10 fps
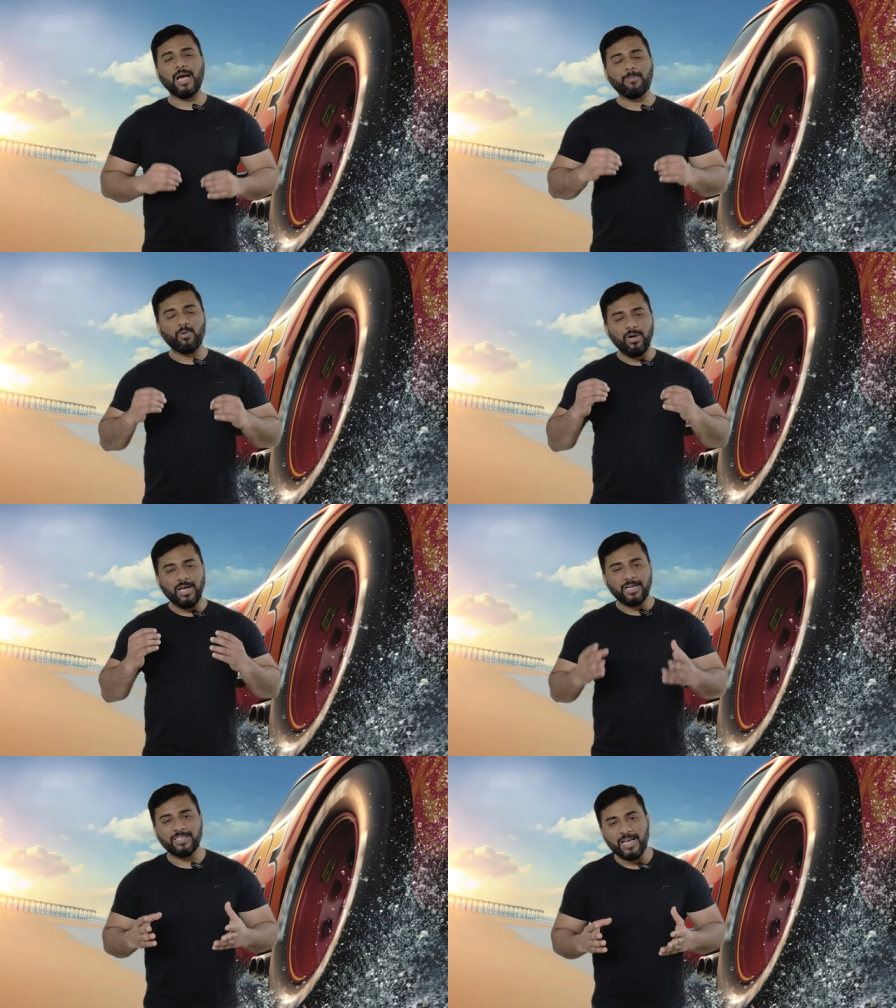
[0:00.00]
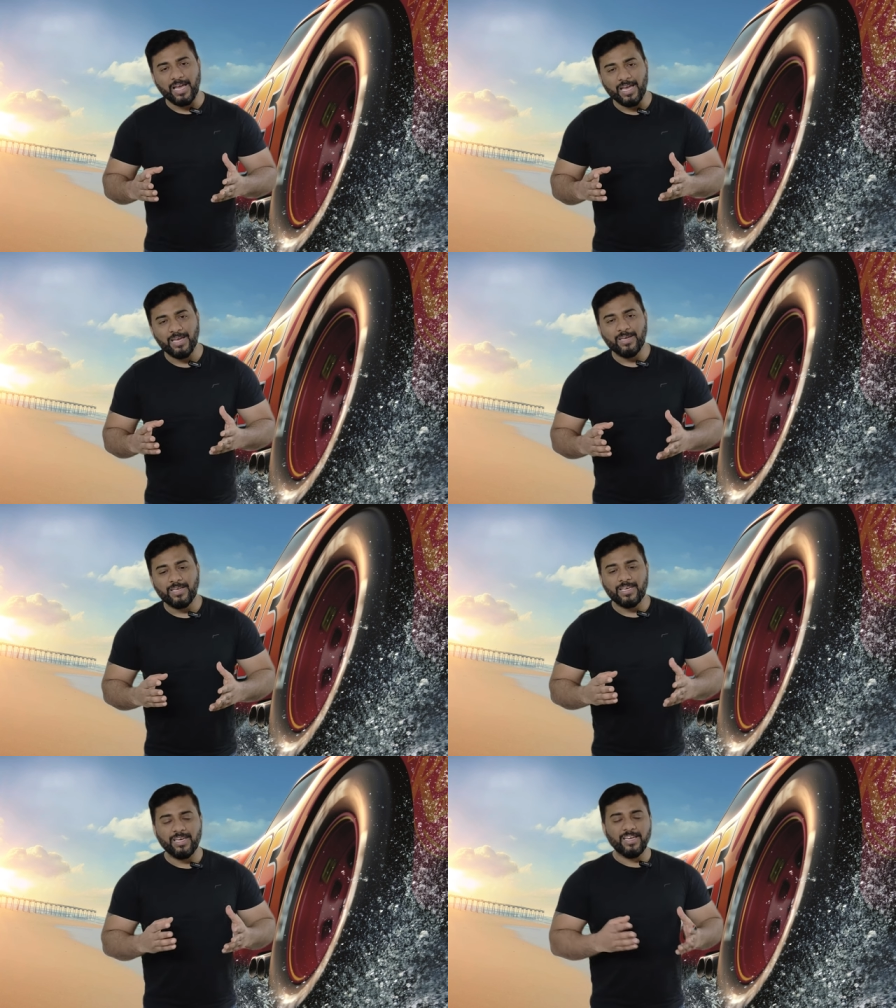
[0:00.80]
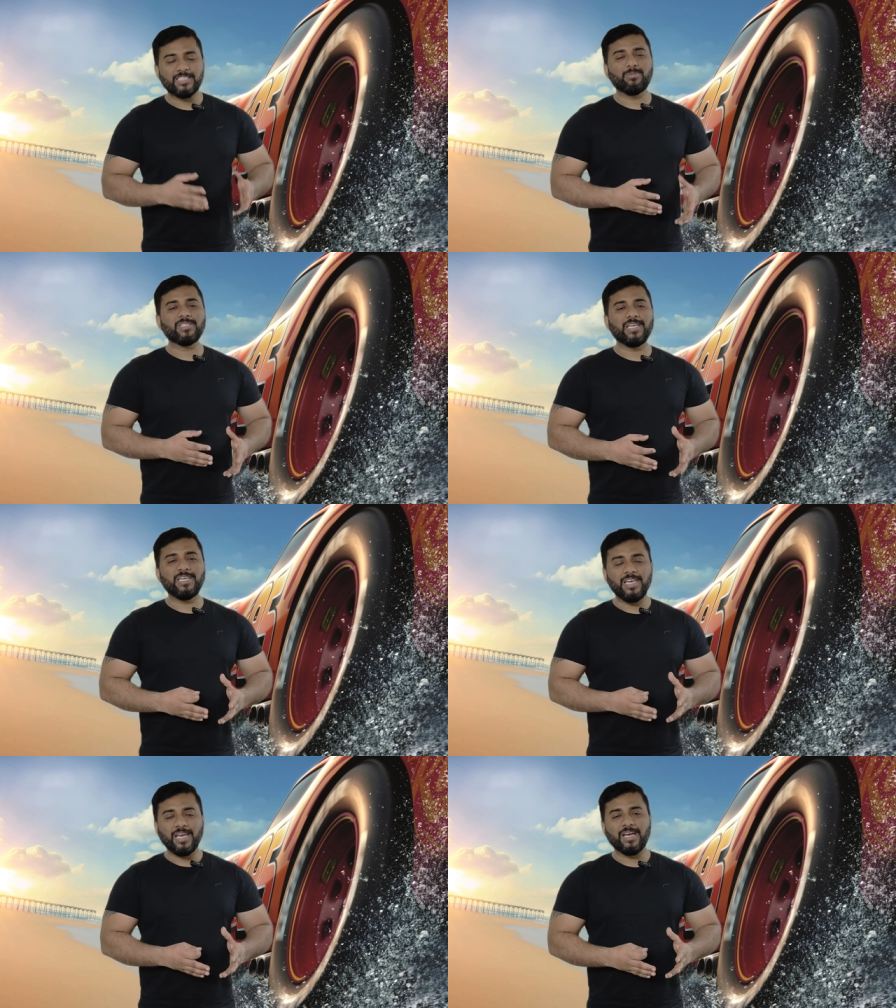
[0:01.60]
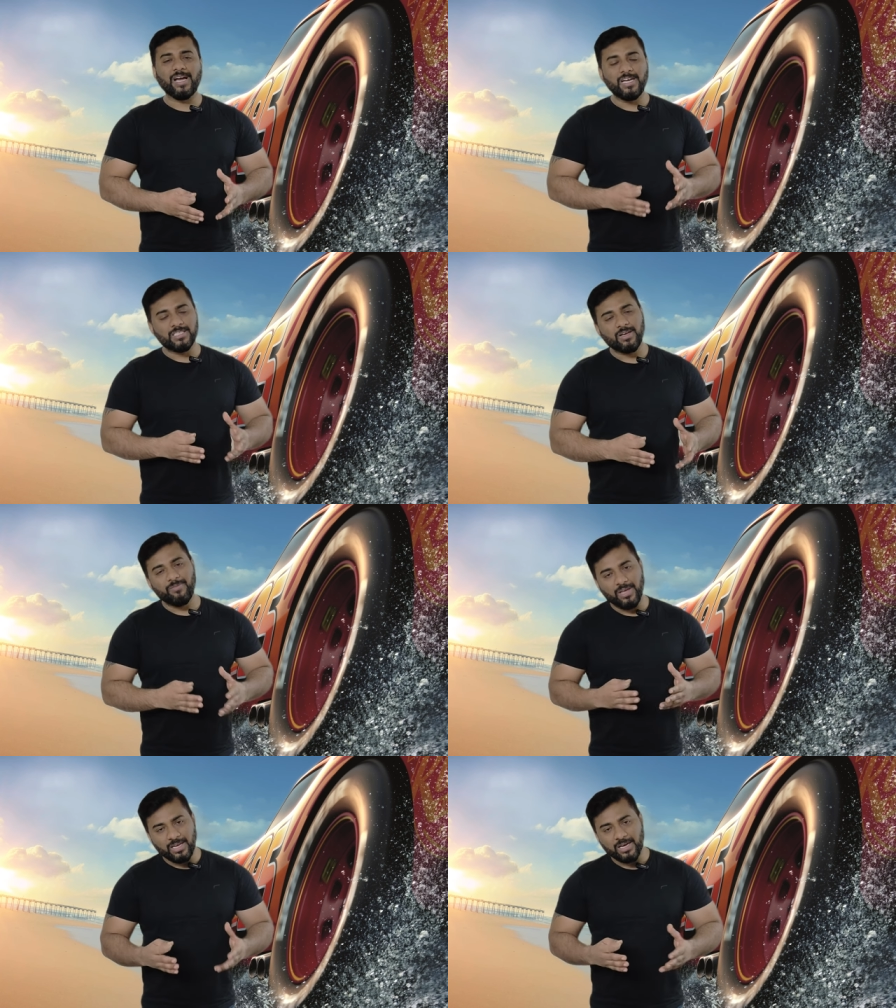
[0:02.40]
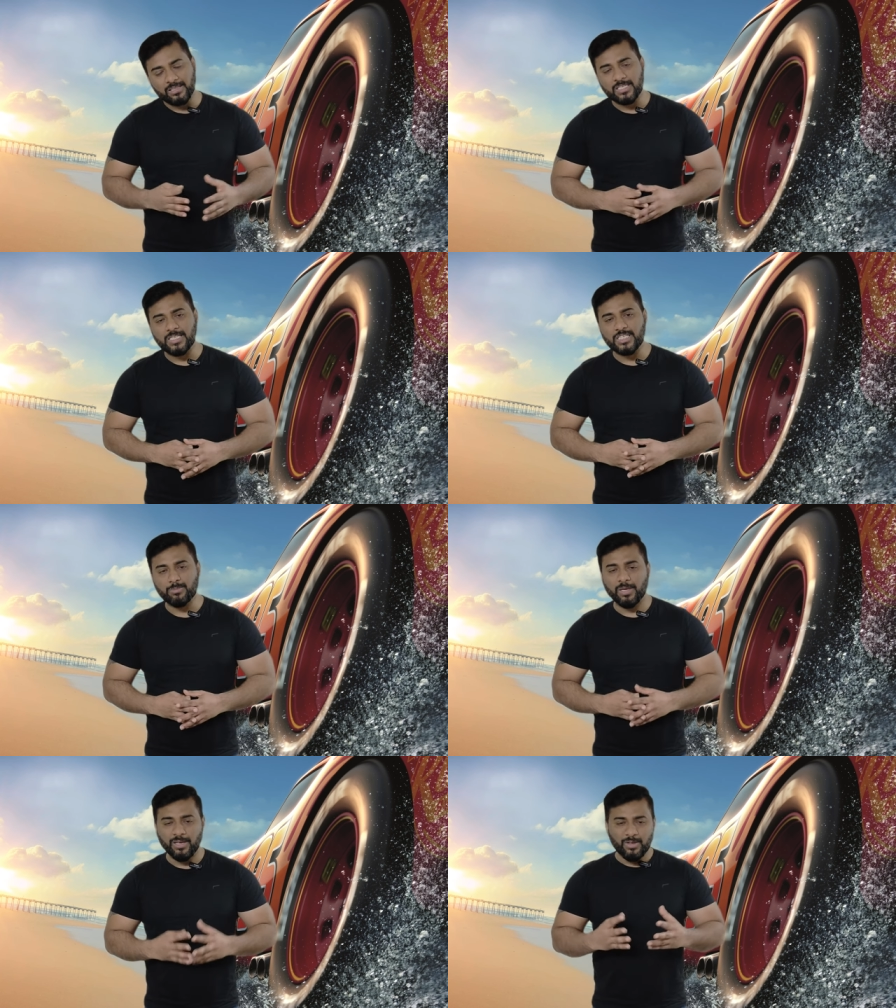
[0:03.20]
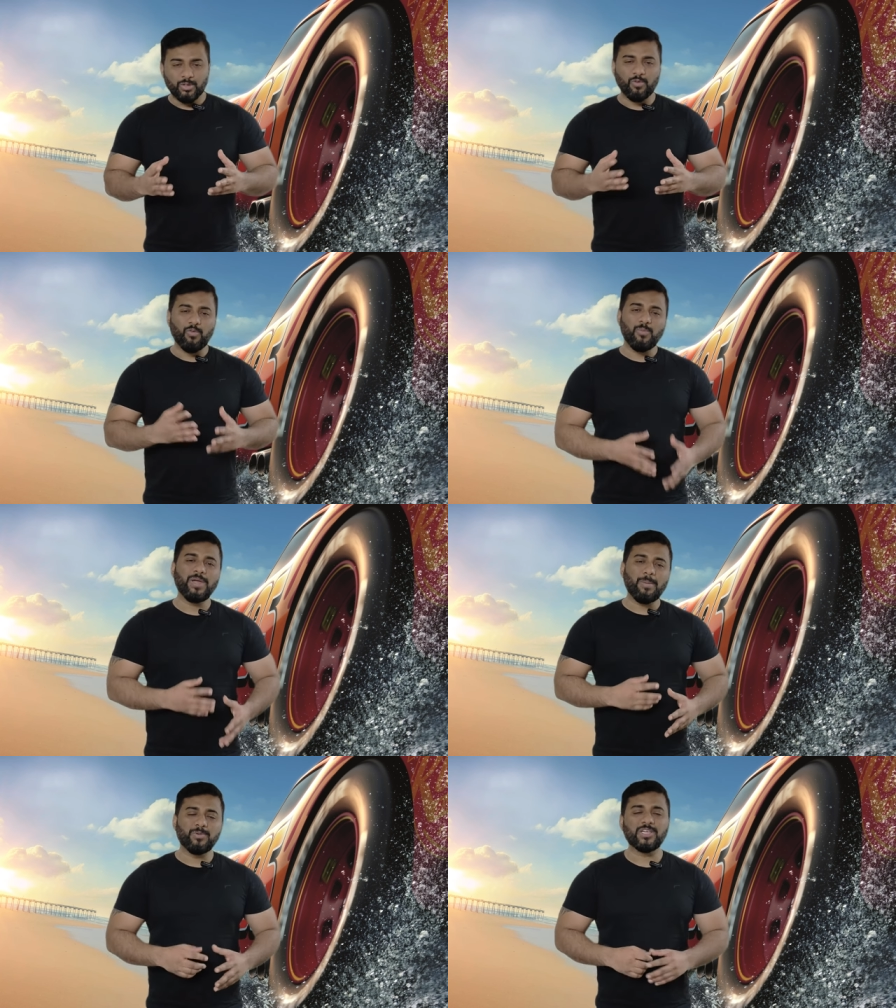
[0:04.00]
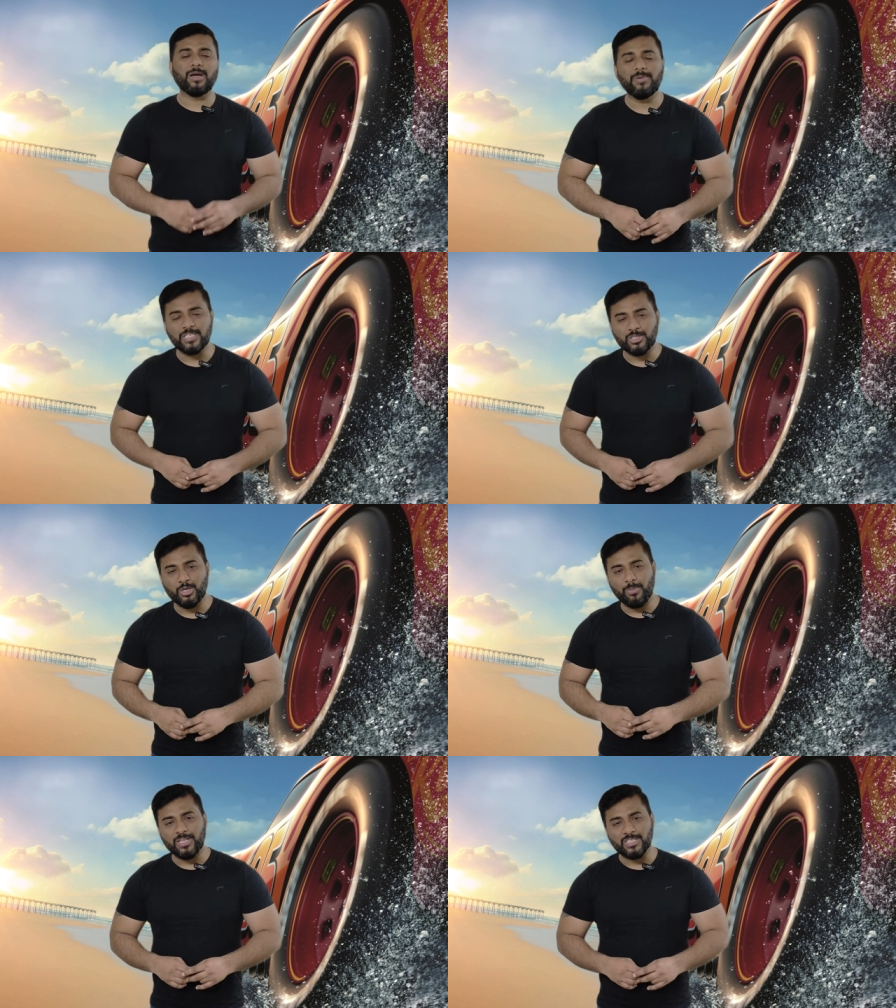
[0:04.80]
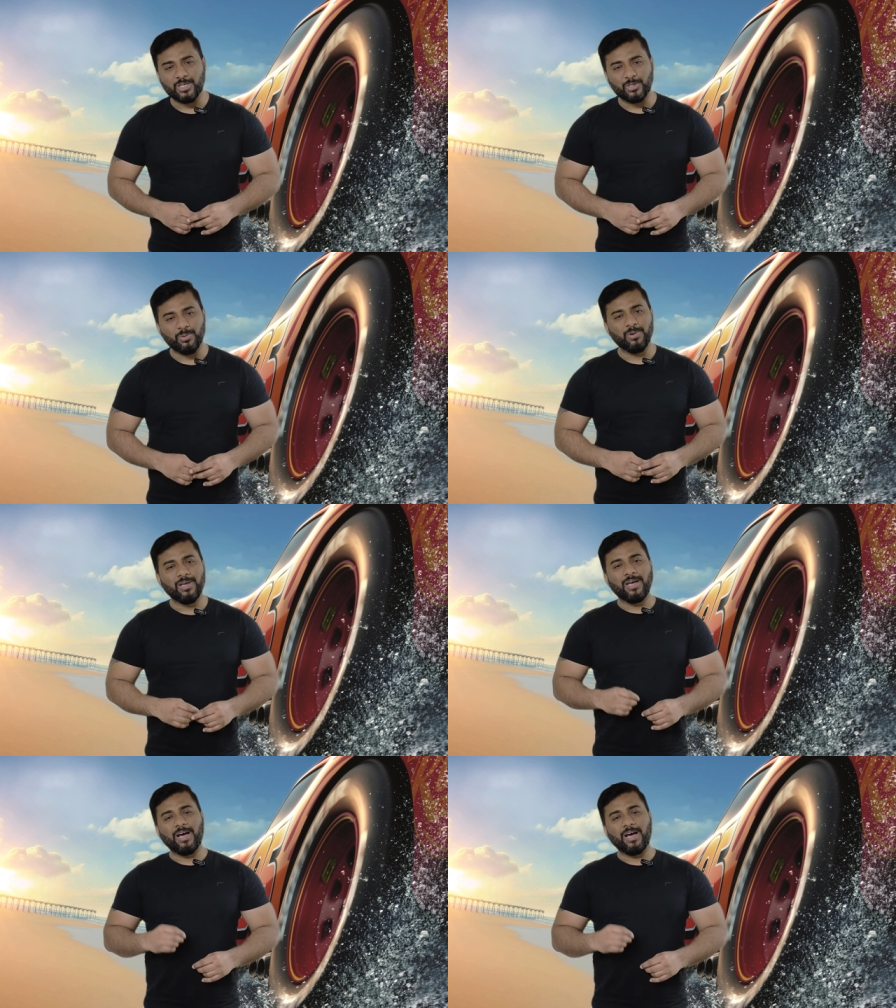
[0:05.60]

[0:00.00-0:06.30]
या आपको लगता है कि इसमें से ये कार डिजर्व नहीं करती इस लिस्ट में तो वो भी आप मुझे कमेंट सेक्शन में बता सकते हो